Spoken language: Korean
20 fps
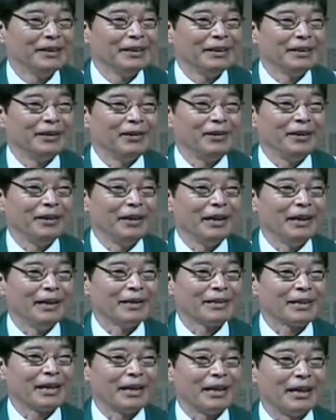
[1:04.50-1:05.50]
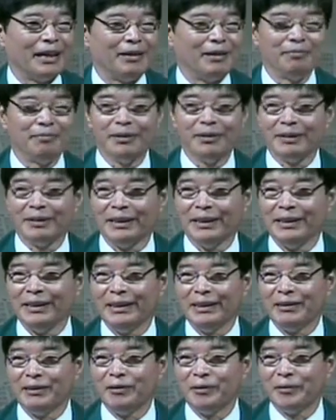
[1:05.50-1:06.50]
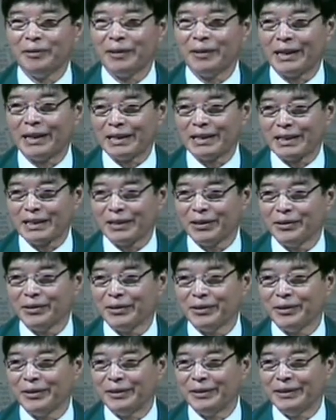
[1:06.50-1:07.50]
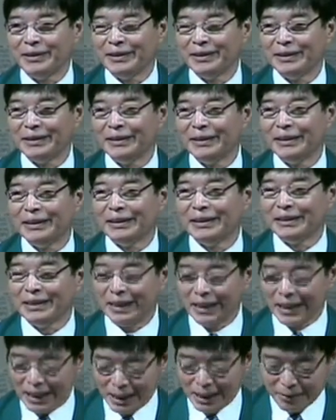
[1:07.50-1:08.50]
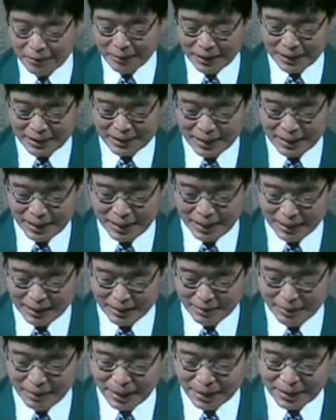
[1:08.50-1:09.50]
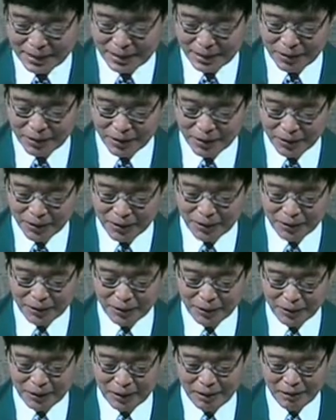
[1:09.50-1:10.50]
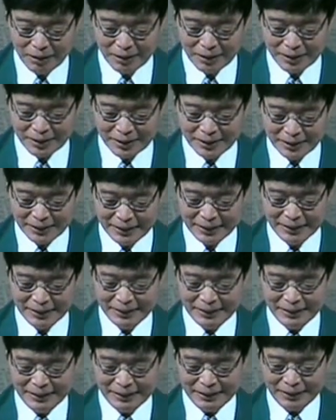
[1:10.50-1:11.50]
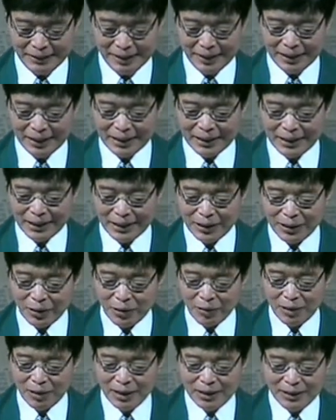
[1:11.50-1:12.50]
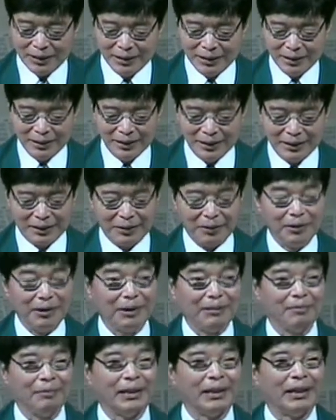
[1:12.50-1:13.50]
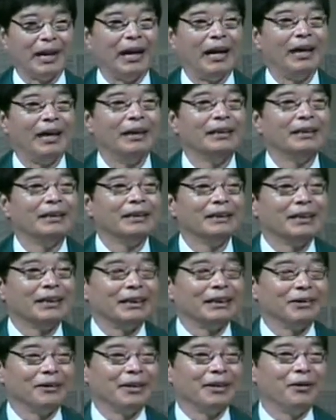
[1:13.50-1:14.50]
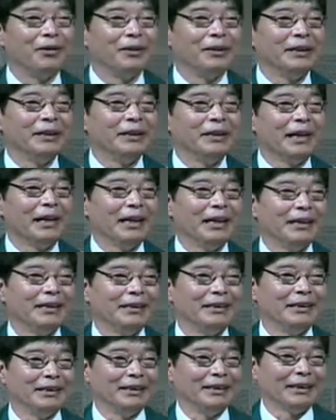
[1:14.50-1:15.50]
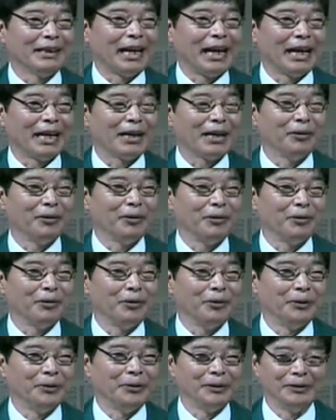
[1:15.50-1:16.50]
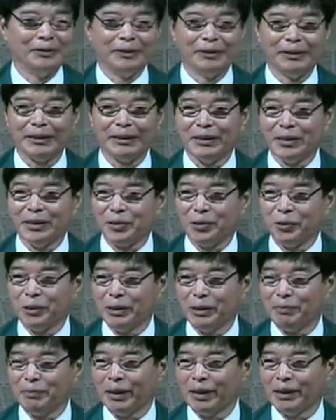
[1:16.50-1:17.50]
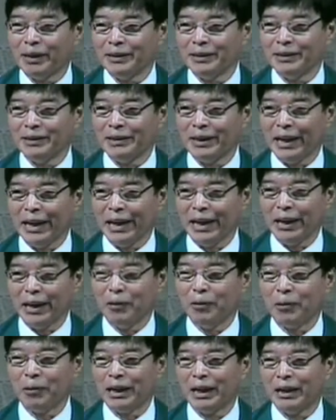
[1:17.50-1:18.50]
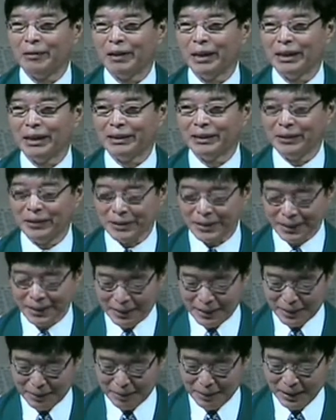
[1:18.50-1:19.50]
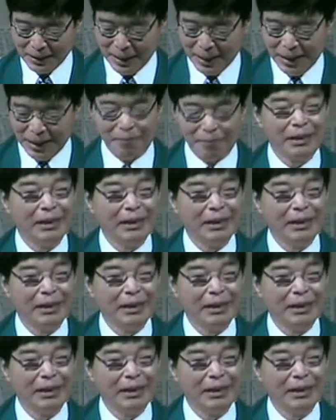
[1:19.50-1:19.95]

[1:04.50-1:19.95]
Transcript: 14사람 우리 혼두라스 선교를 은혜 가운데 잘 마치고 돌아온 것을 하나님께 영광을 돌립니다. 우리 어린 아이들이 갖고 노는 그 조립하는 레고라고 하는 것이 있습니다.